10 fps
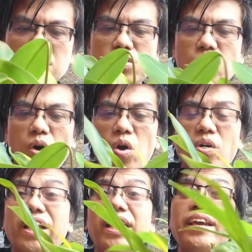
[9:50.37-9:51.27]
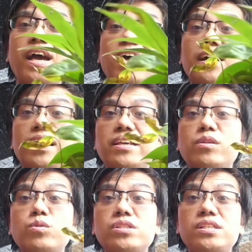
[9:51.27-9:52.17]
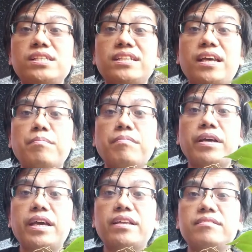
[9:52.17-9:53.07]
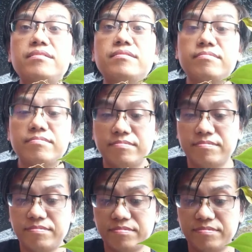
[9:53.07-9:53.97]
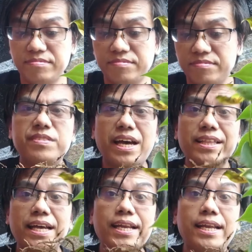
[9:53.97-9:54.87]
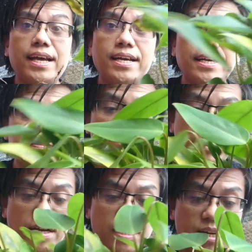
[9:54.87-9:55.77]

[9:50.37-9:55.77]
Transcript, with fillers: So, okay ang kanyang root system. Ayan. Dahan-dahan lang ha, pagka